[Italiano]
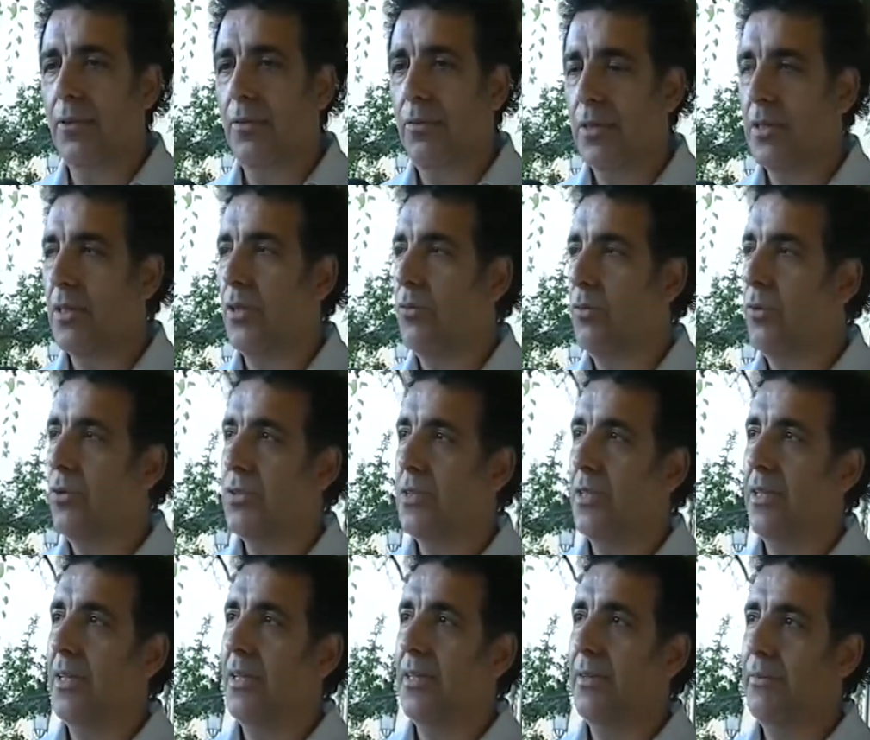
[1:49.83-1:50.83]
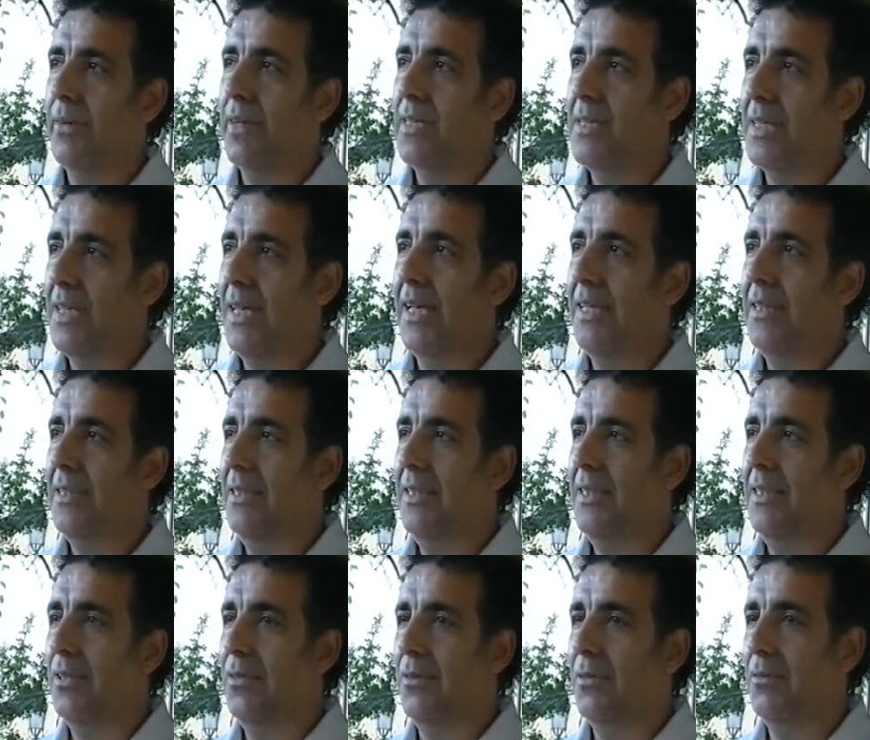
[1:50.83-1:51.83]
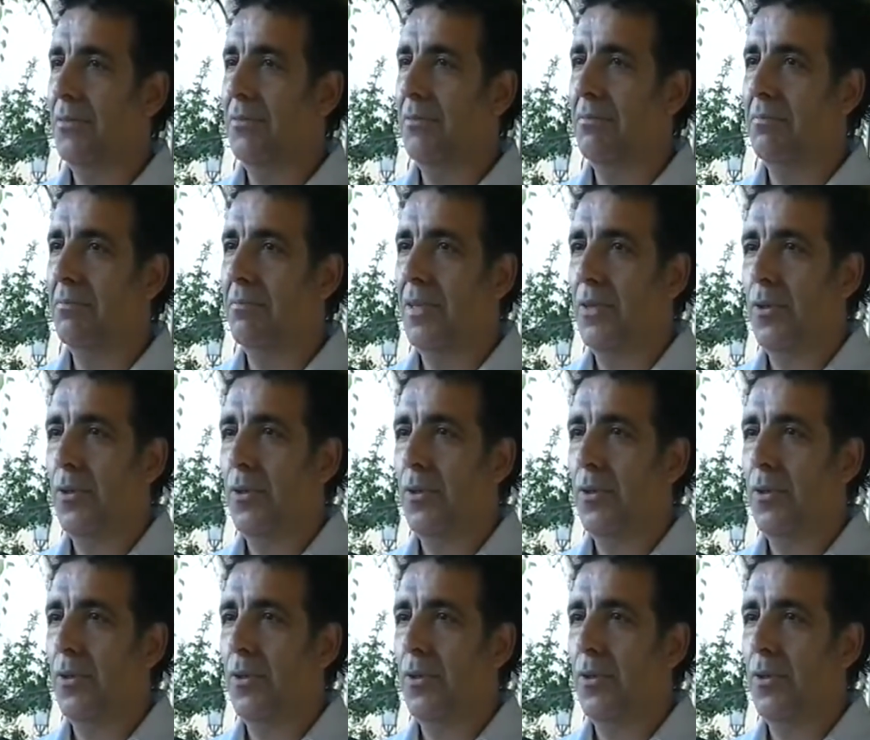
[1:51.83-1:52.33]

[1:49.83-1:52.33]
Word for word: l'ho vista in un'osteria di Frascati, con...